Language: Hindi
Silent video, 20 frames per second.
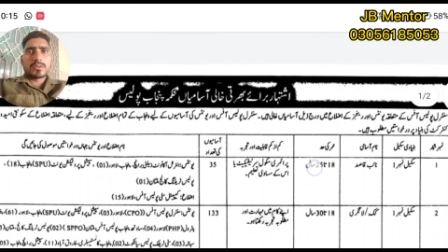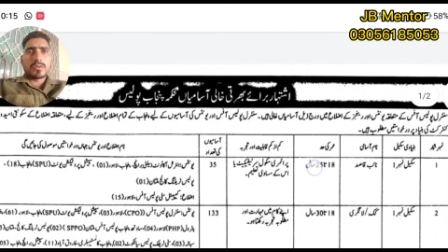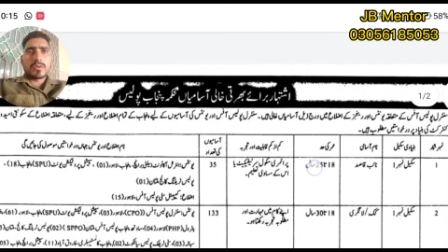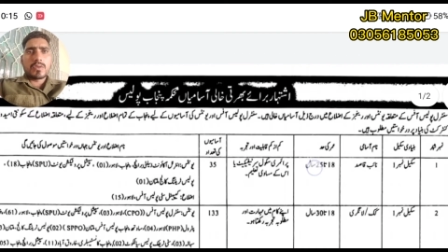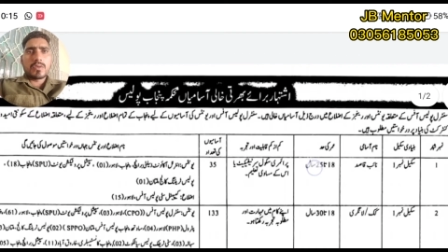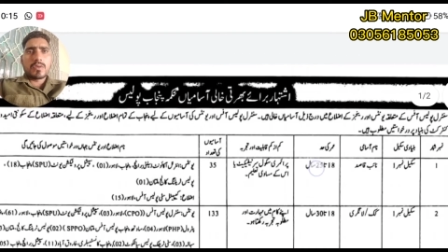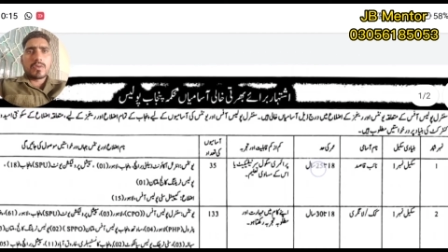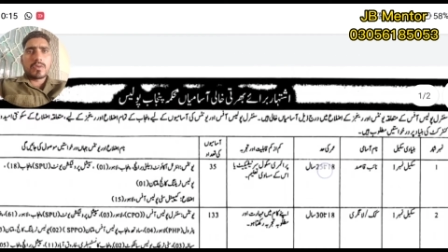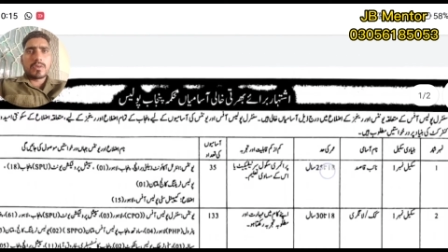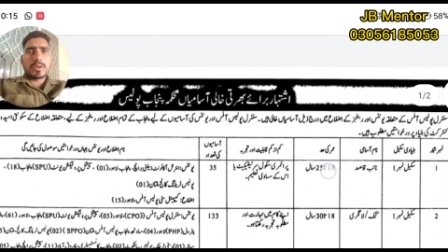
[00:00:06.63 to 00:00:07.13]
तो
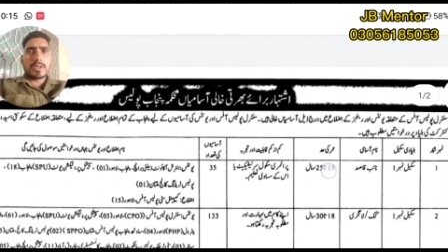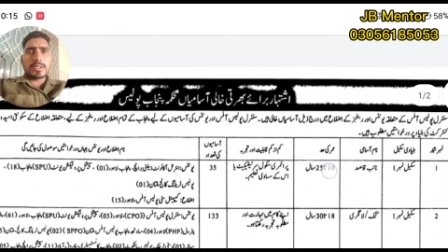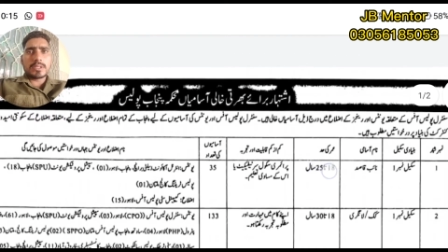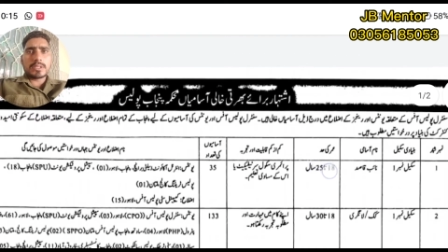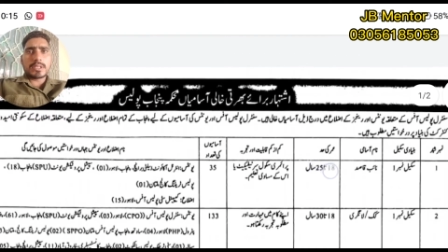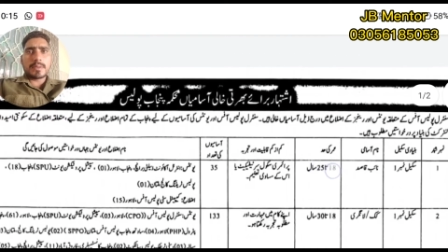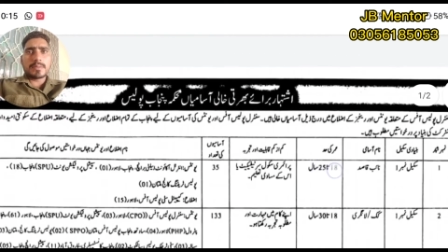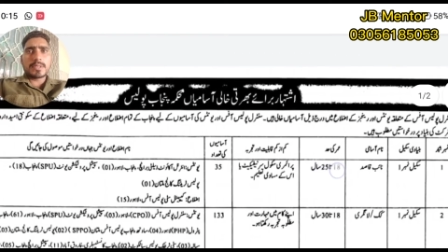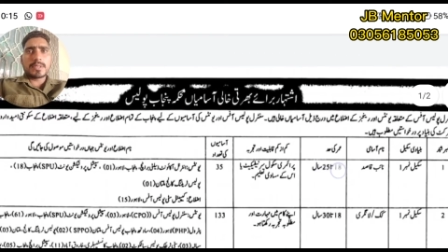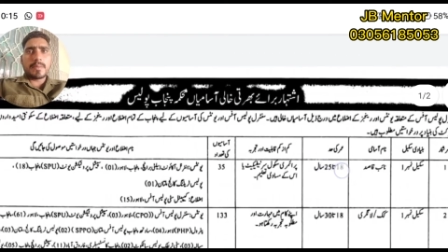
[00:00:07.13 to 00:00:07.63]

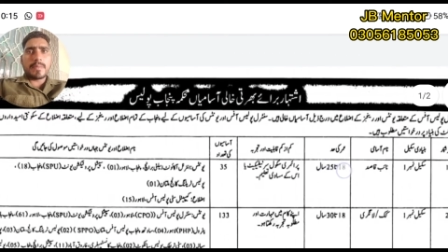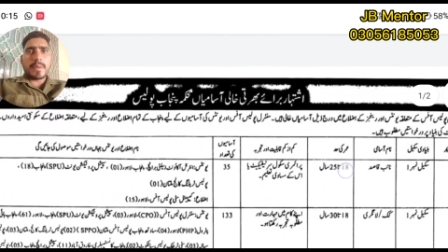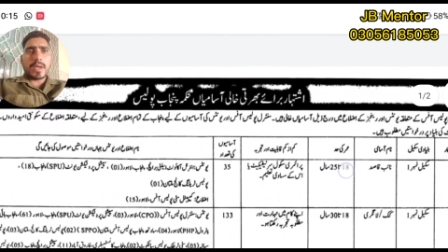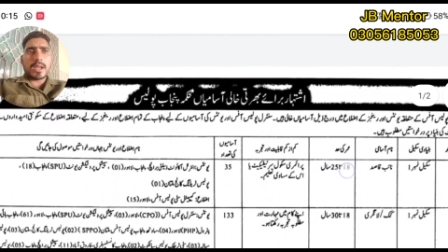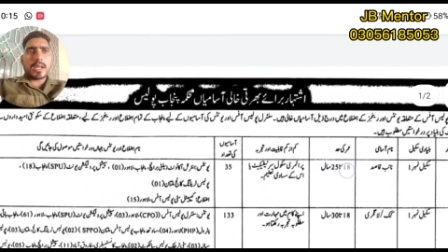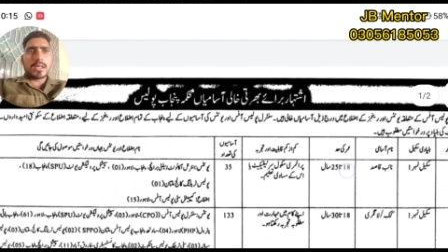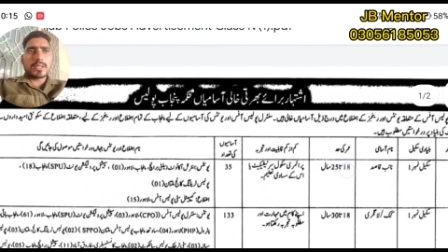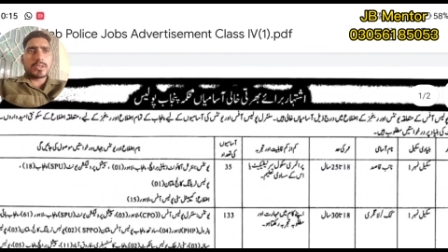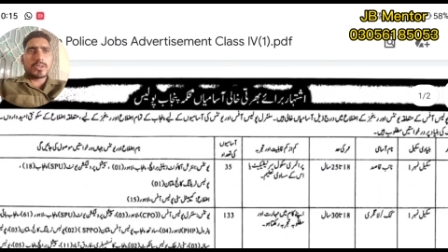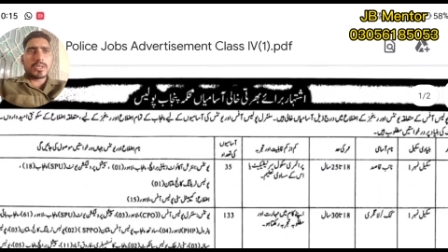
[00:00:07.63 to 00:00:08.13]
सबसे
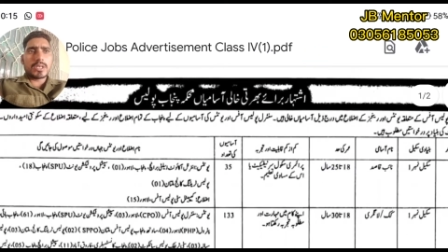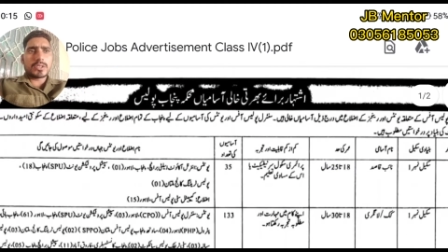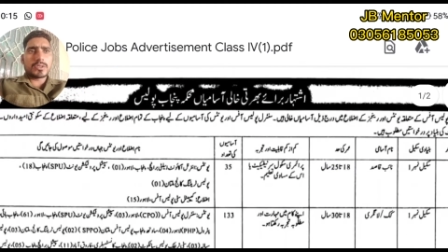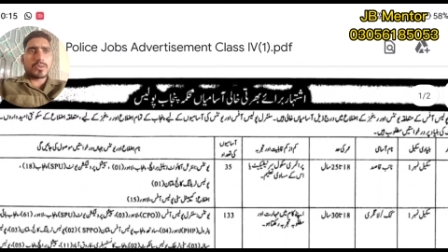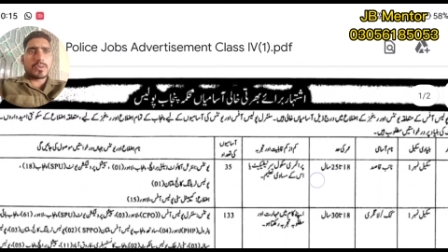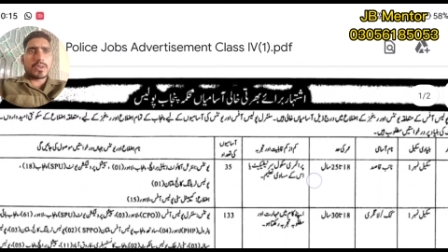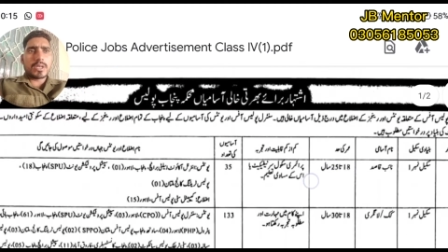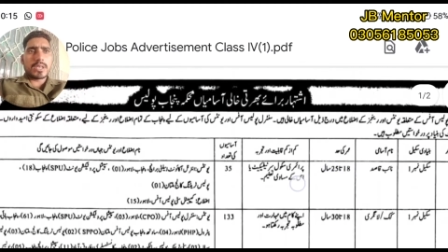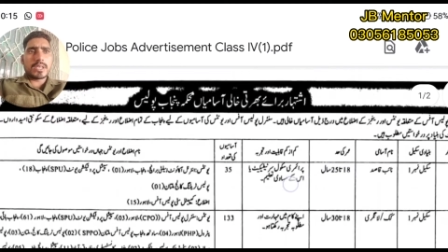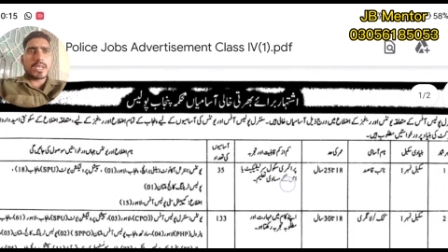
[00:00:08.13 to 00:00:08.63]
पहला तो ये
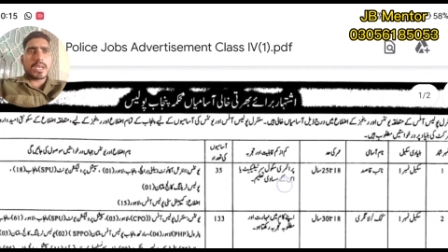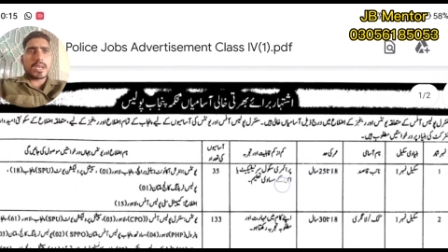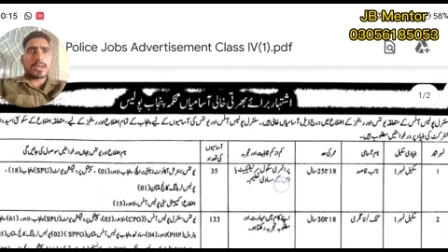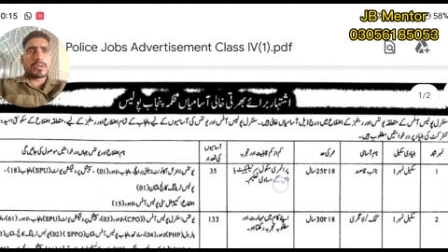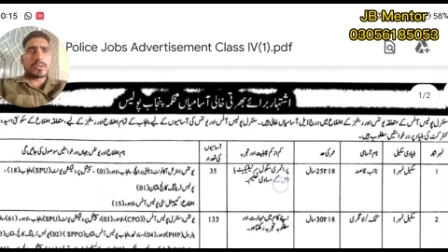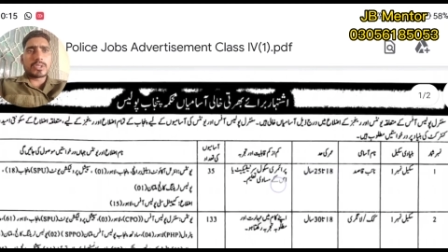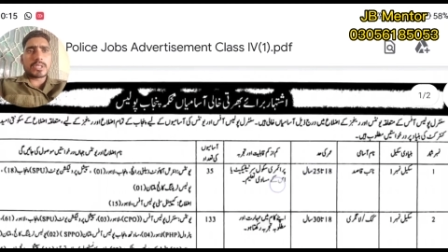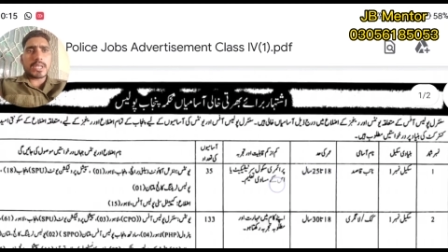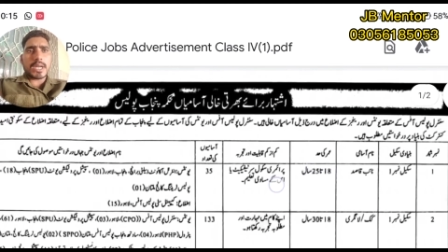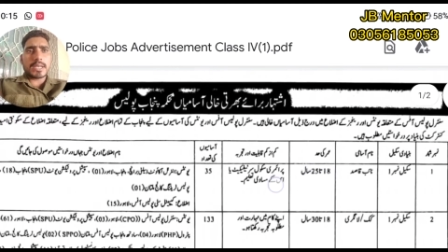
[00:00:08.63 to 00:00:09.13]
सुन लें ये
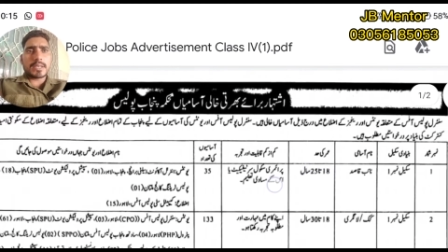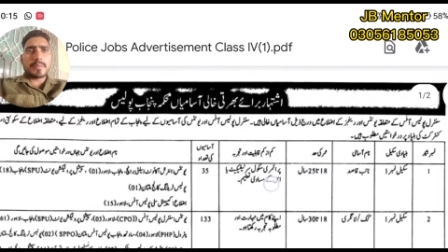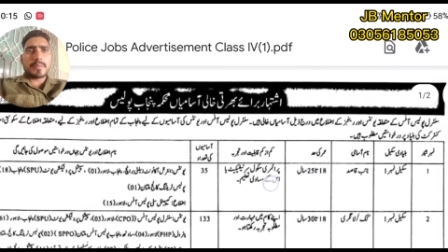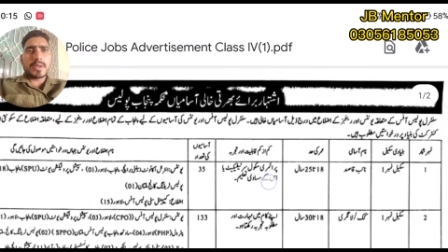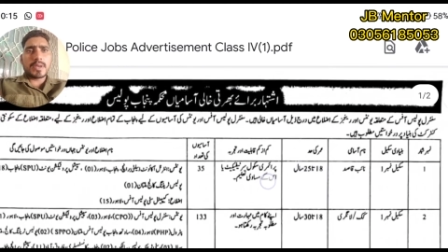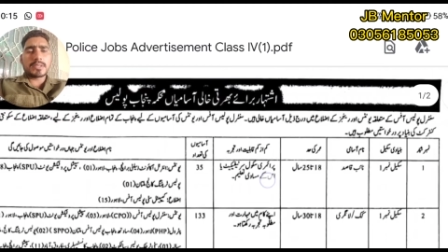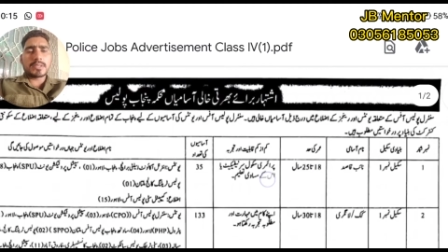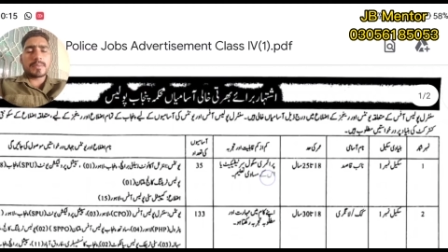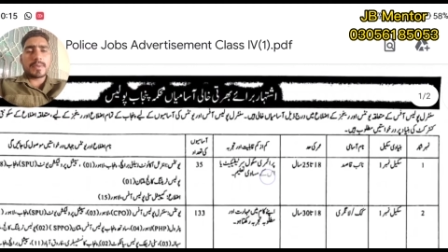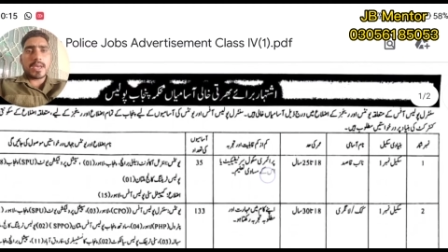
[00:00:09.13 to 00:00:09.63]
कॉन्ट्रैक्ट
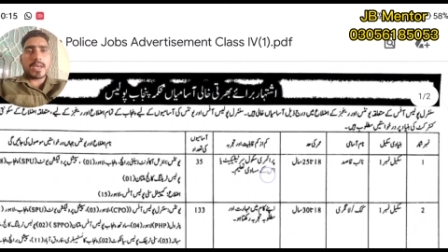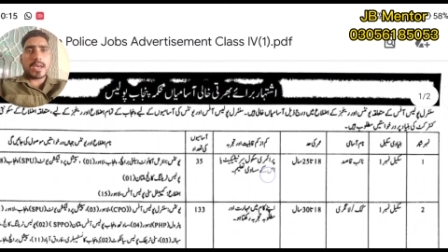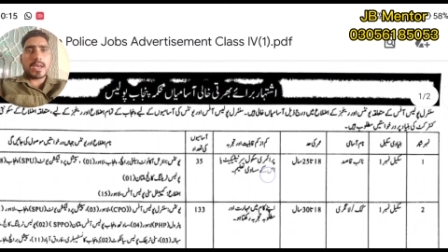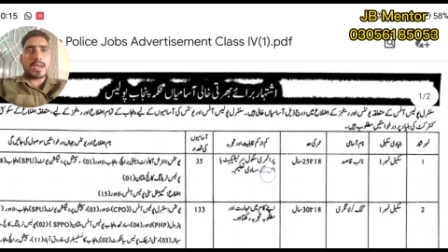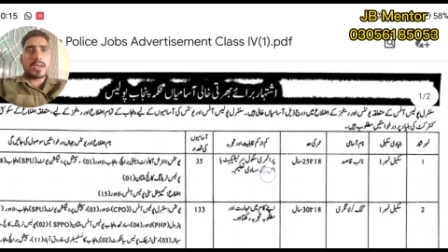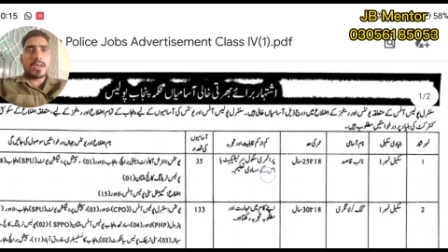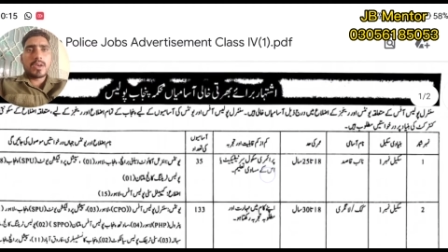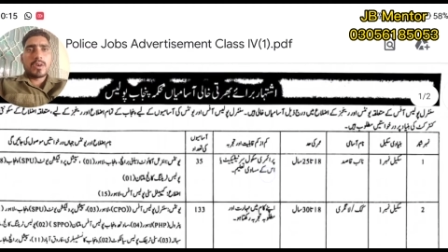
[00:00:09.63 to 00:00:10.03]
बेस पे है